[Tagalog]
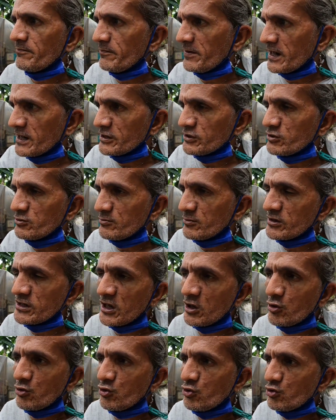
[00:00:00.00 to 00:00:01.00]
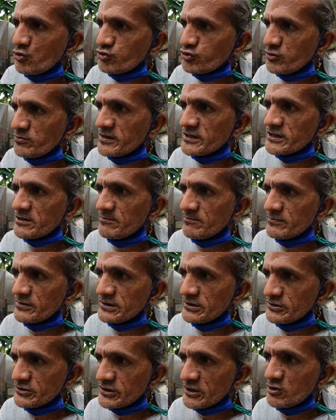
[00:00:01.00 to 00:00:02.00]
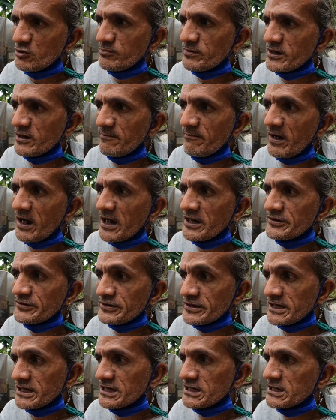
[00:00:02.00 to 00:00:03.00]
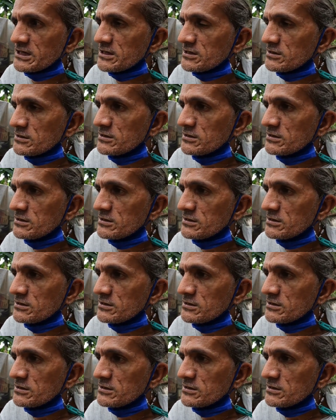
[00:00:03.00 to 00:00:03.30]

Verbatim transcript: para doon muna ako tumira sa, sa lupa na bakante.